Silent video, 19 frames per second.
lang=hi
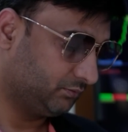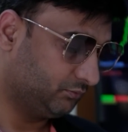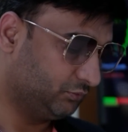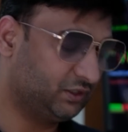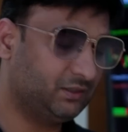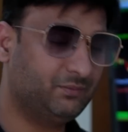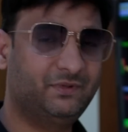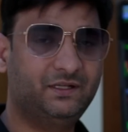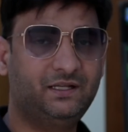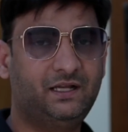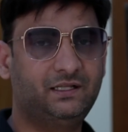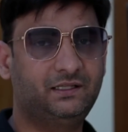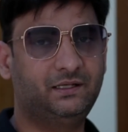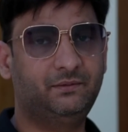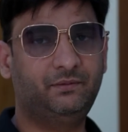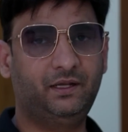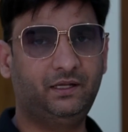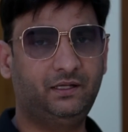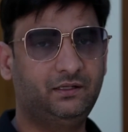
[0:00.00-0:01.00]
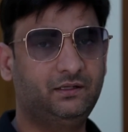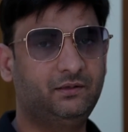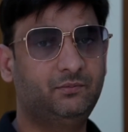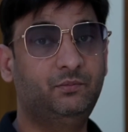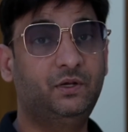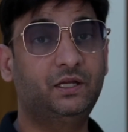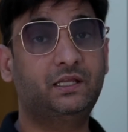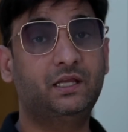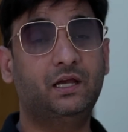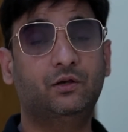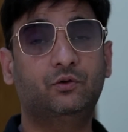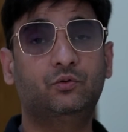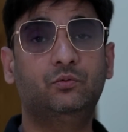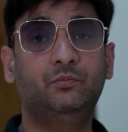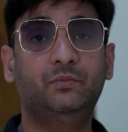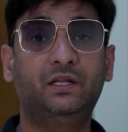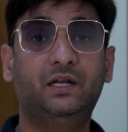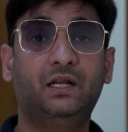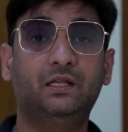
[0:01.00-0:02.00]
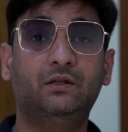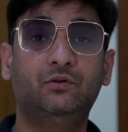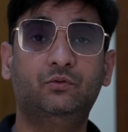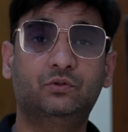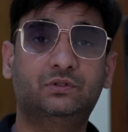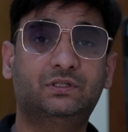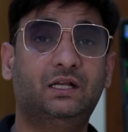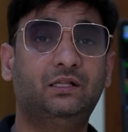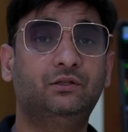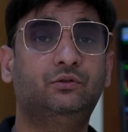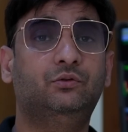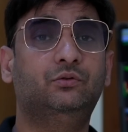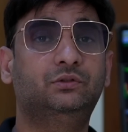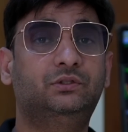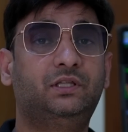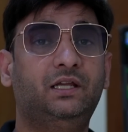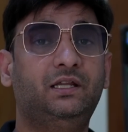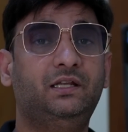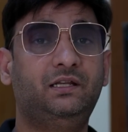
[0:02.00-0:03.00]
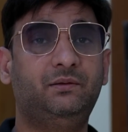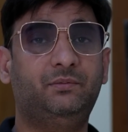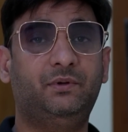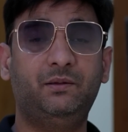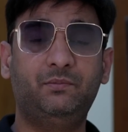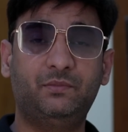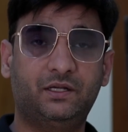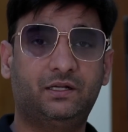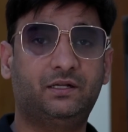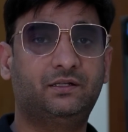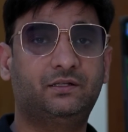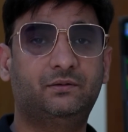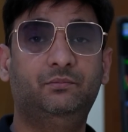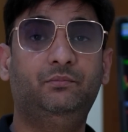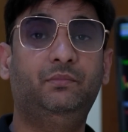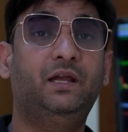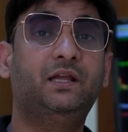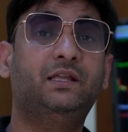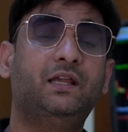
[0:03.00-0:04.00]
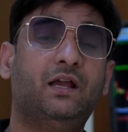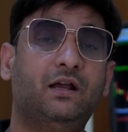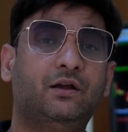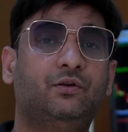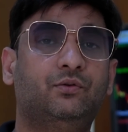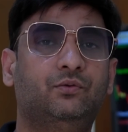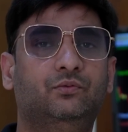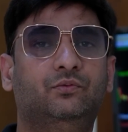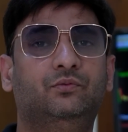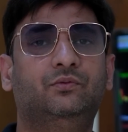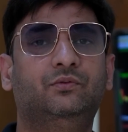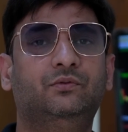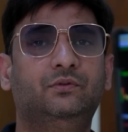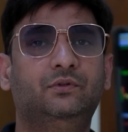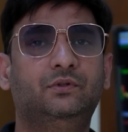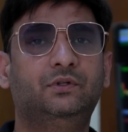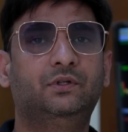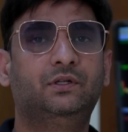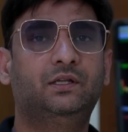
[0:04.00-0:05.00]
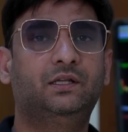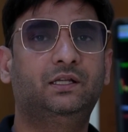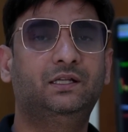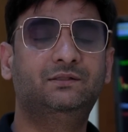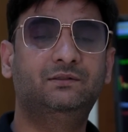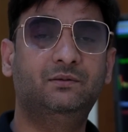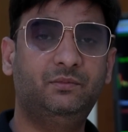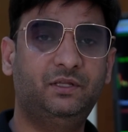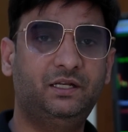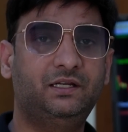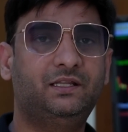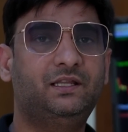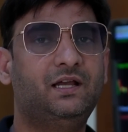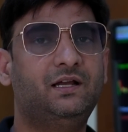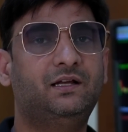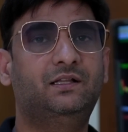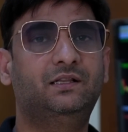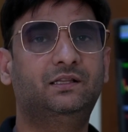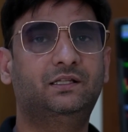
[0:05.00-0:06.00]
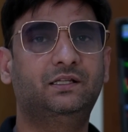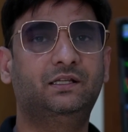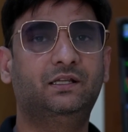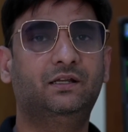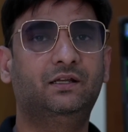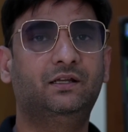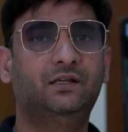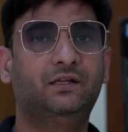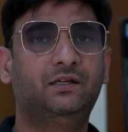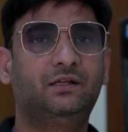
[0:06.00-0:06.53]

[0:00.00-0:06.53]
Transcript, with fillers: मुझे मज़ा आता भाई मैं क्या करूँ मेरा नुकसान तो होता ही नहीं भाई मैं मैं क्या करूँ इसमें मेरी क्या गलती है